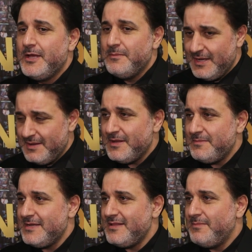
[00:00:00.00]
مآمن
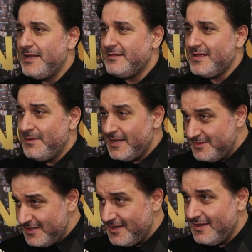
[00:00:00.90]
بهذا البلد
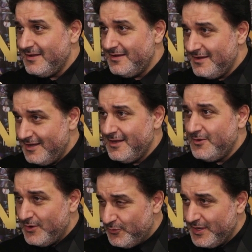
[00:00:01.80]
كبلد نهائي إلي
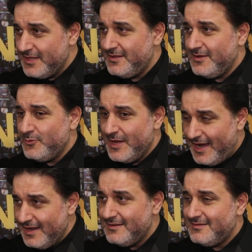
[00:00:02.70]
ولأولادي
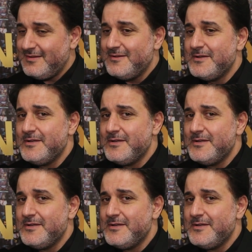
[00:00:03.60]
ولعائلتي